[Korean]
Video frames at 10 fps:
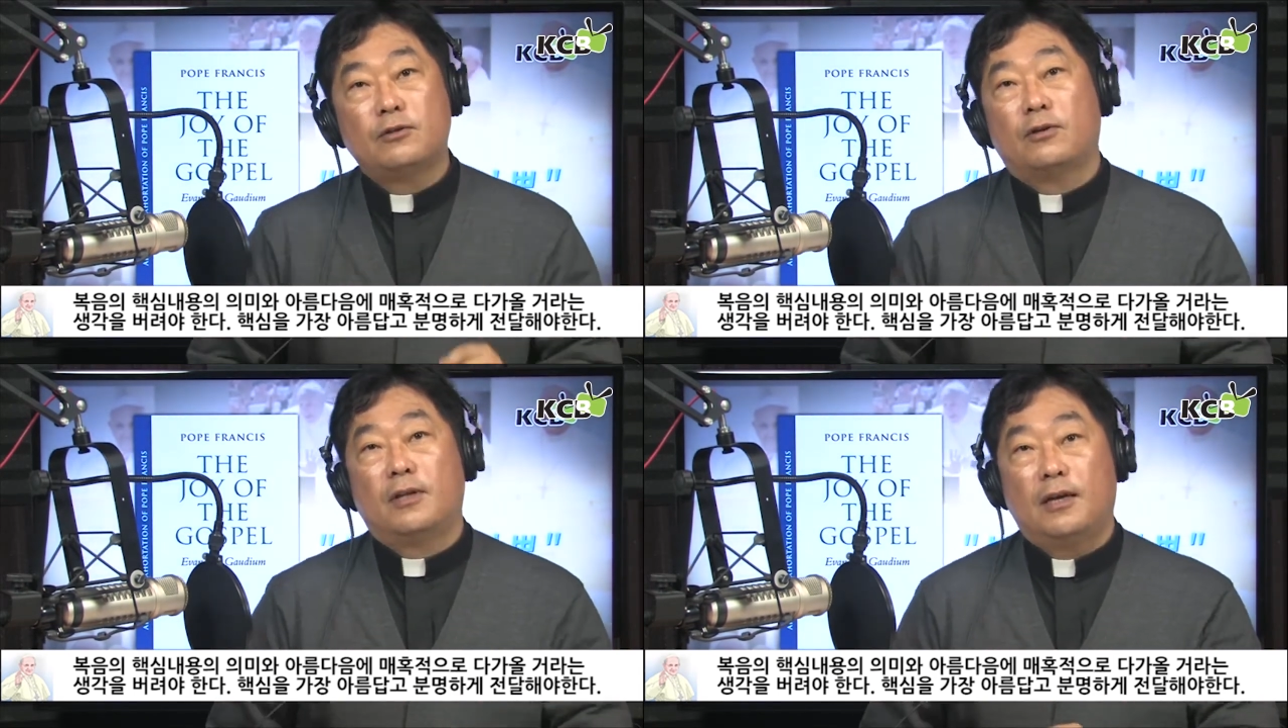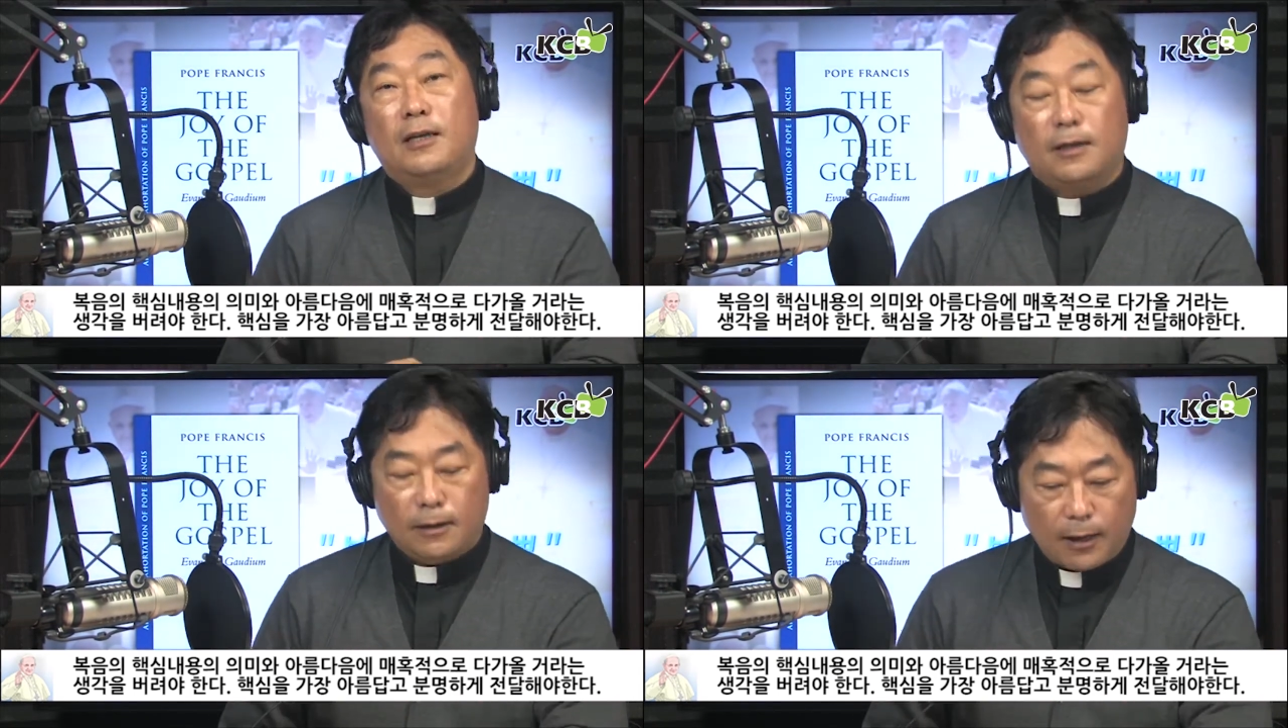
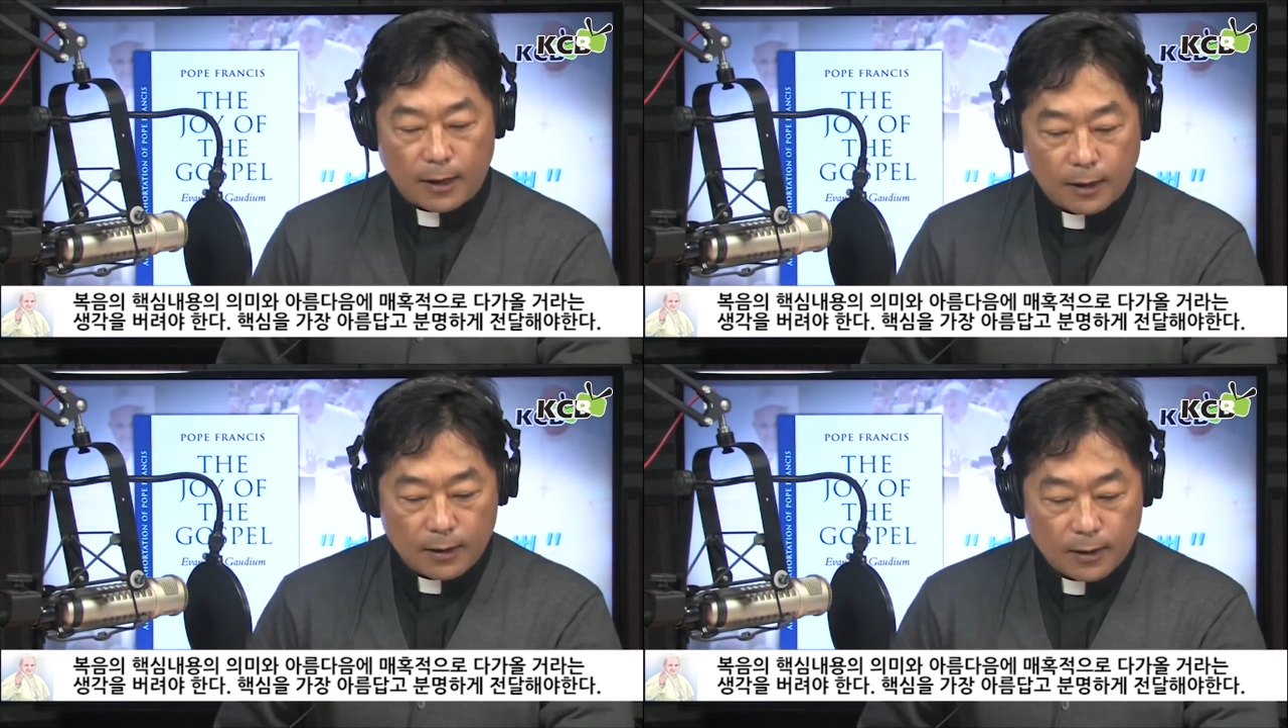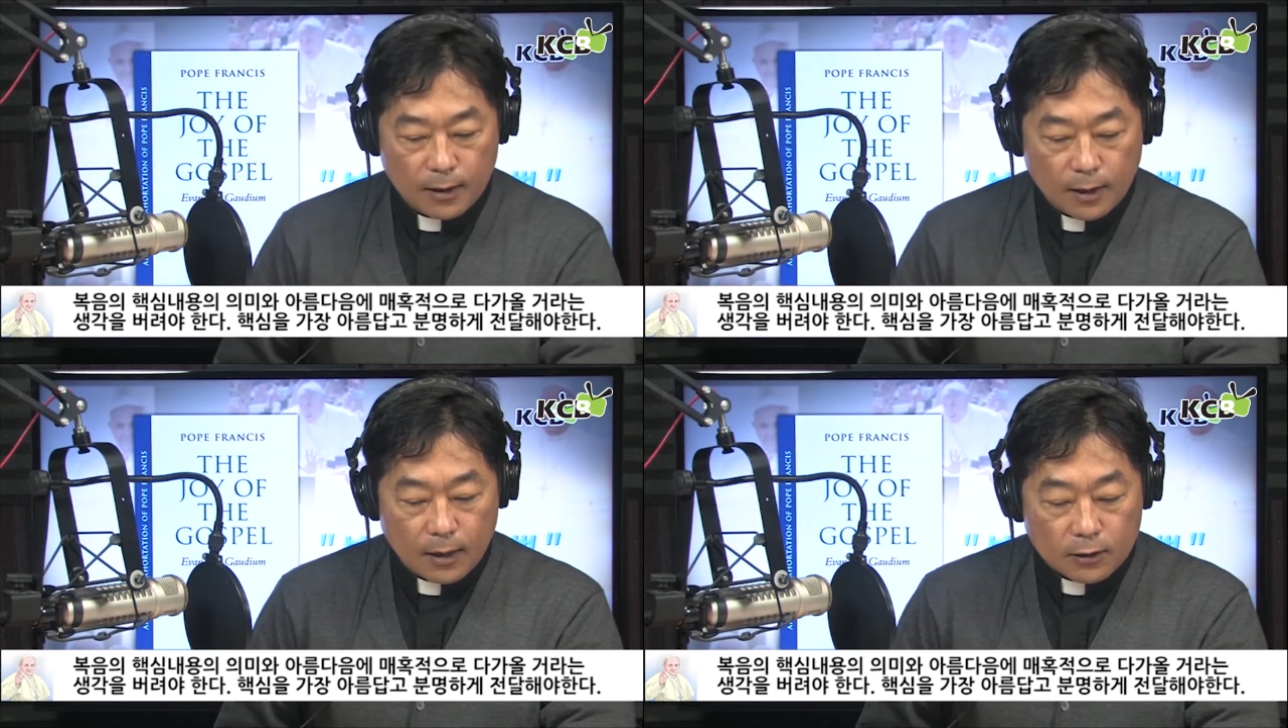전달해야 되는데
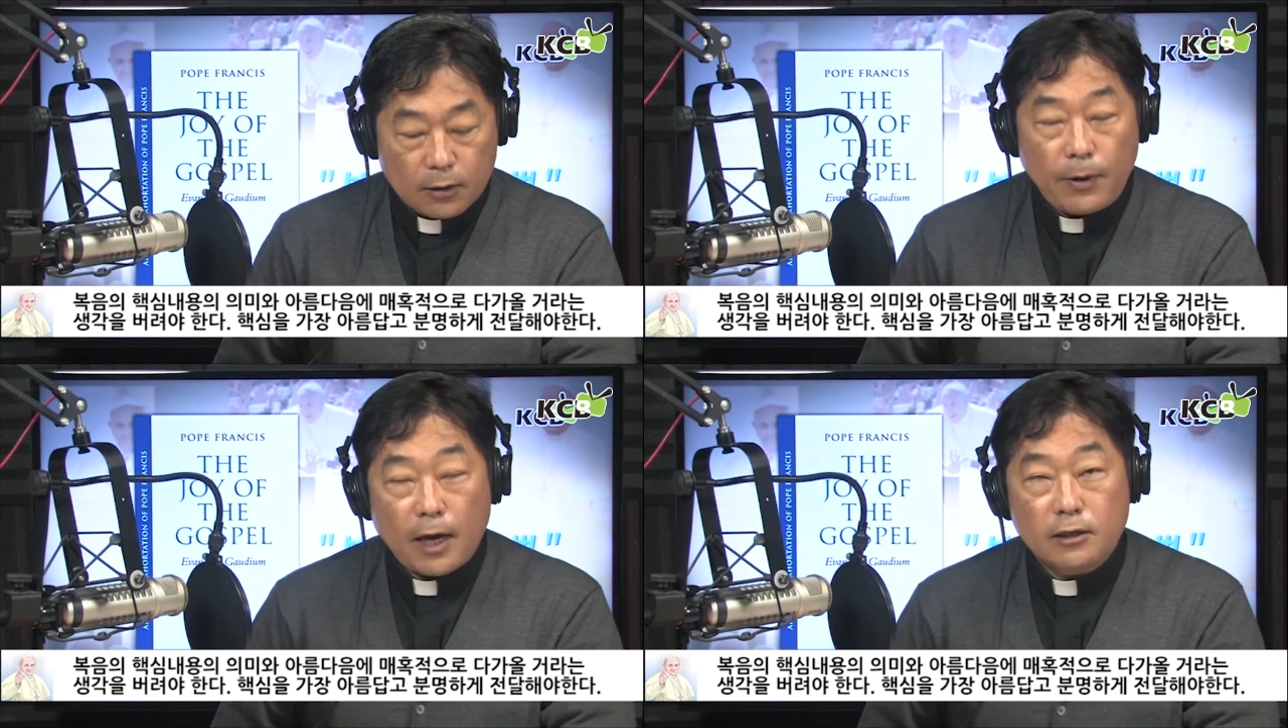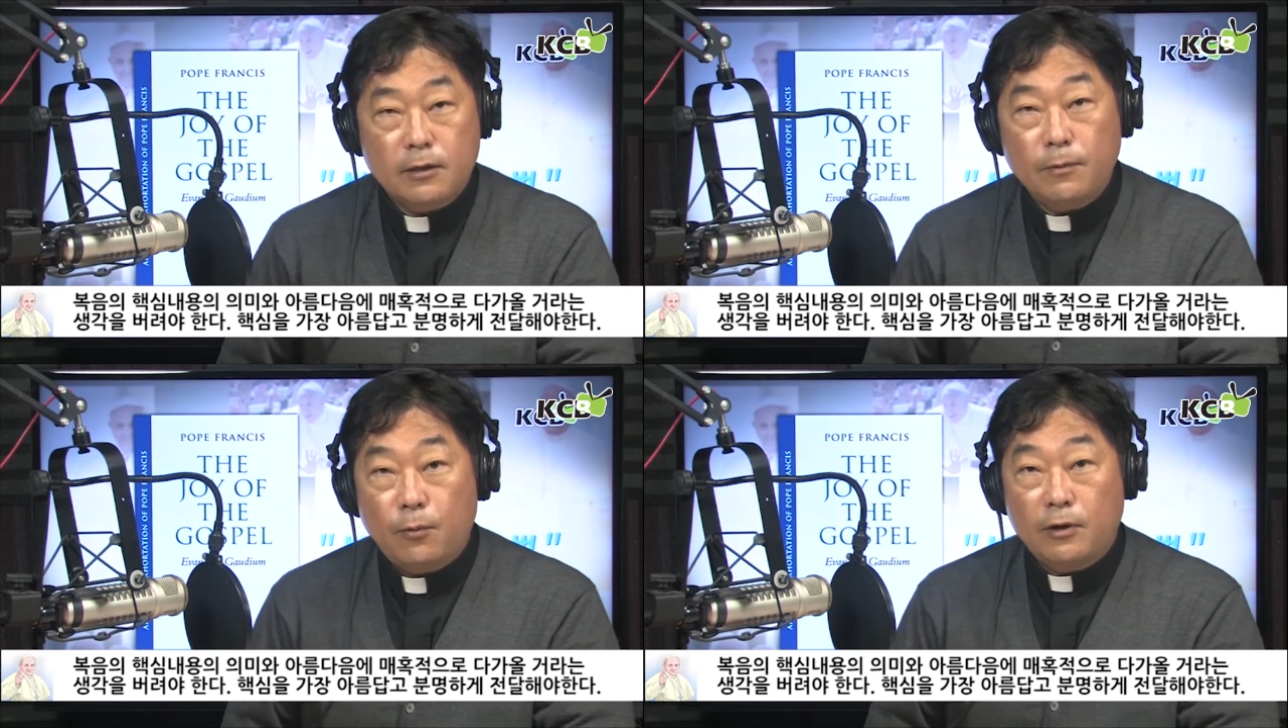그럼
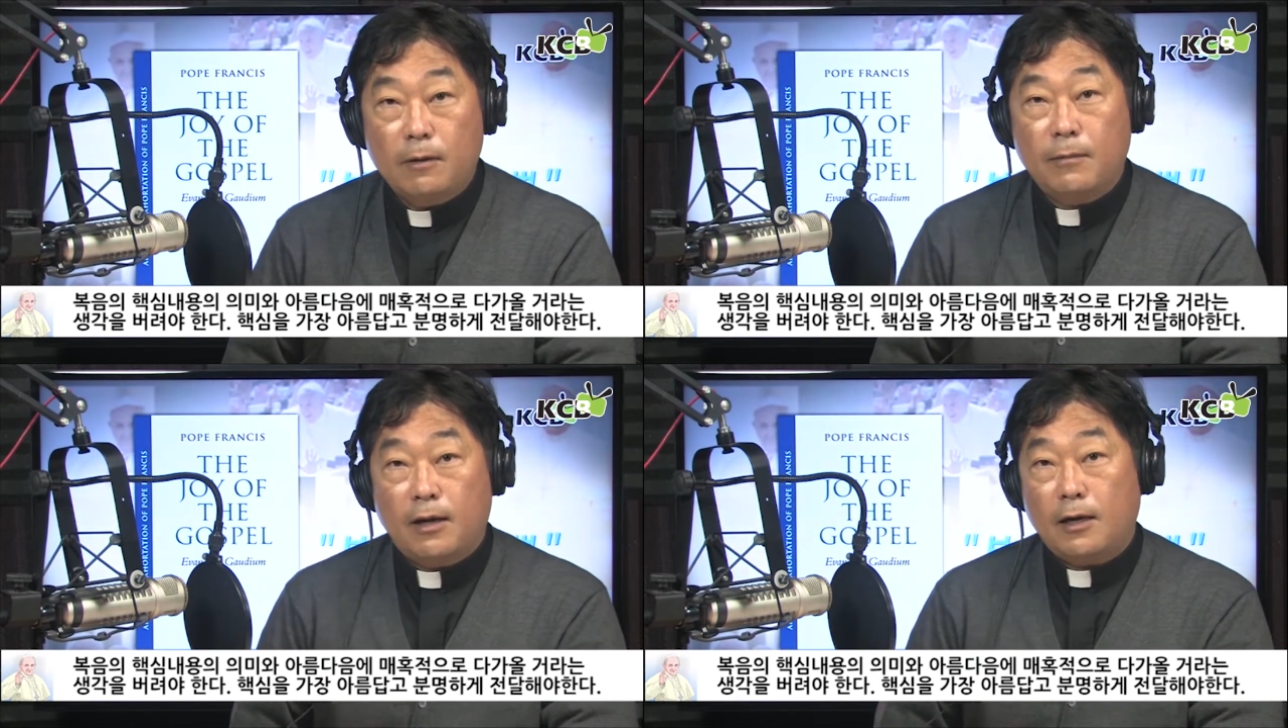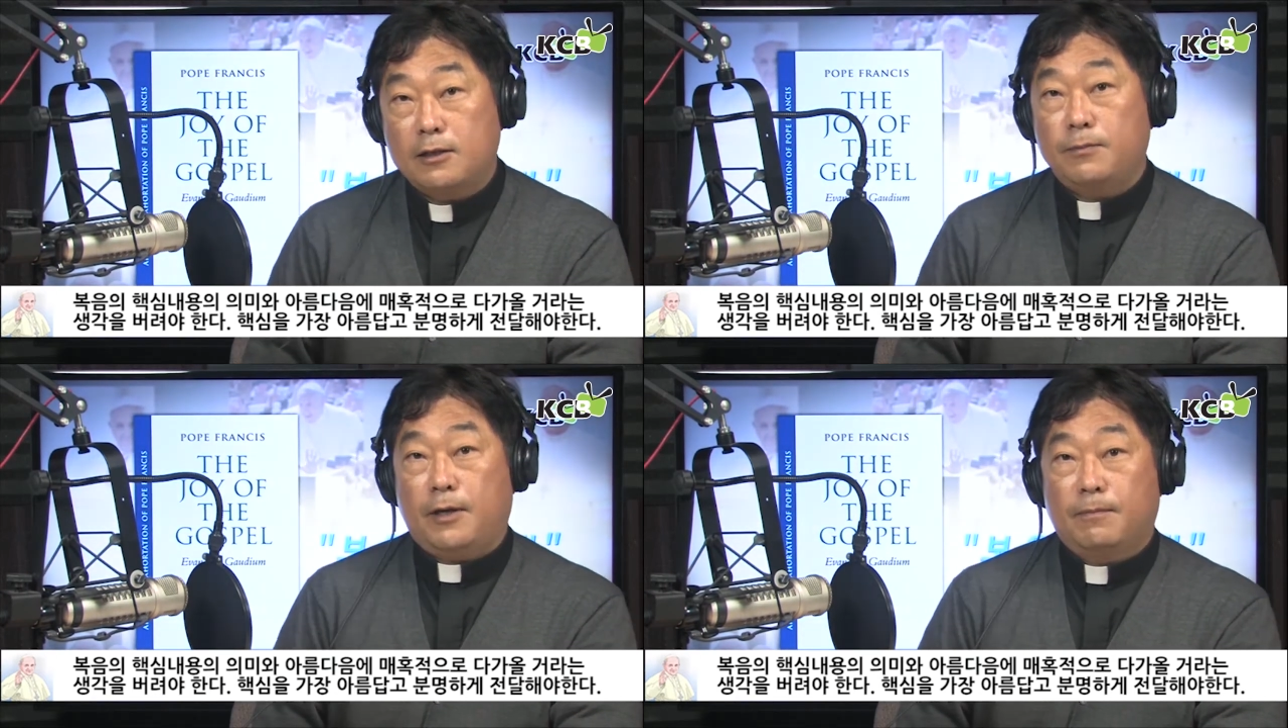핵심이 뭐냔 말이야.
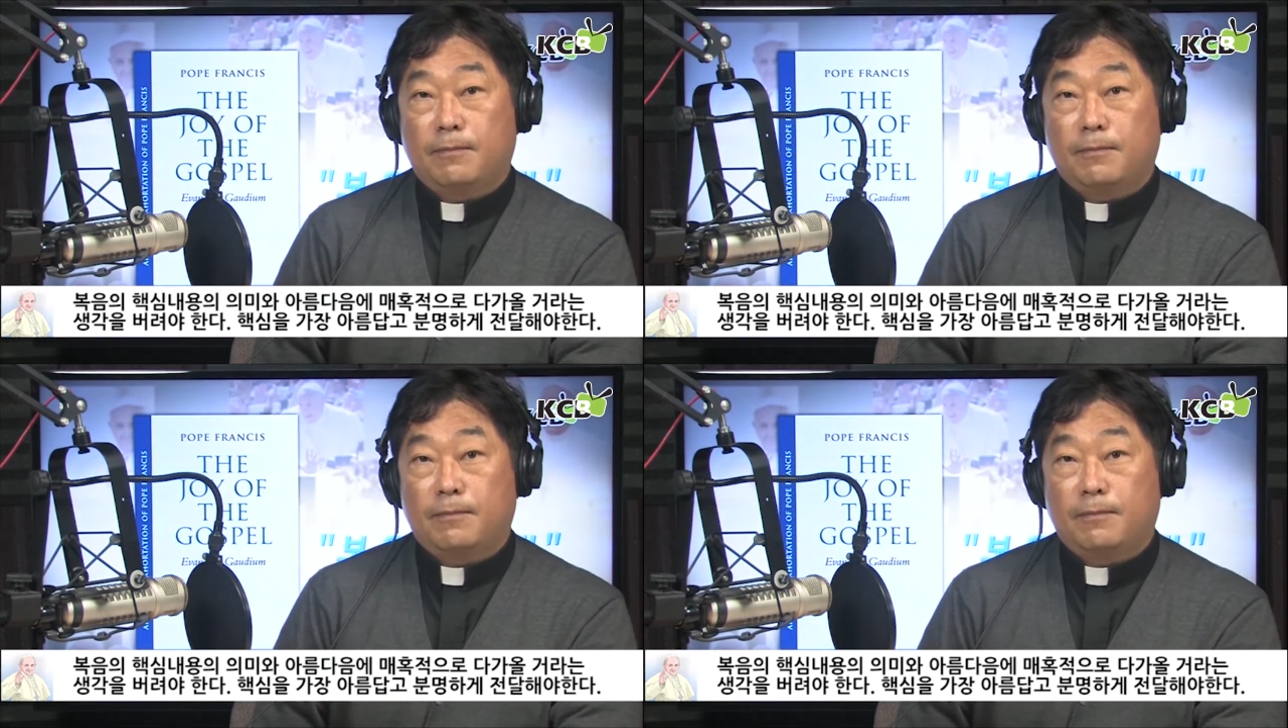핵심이.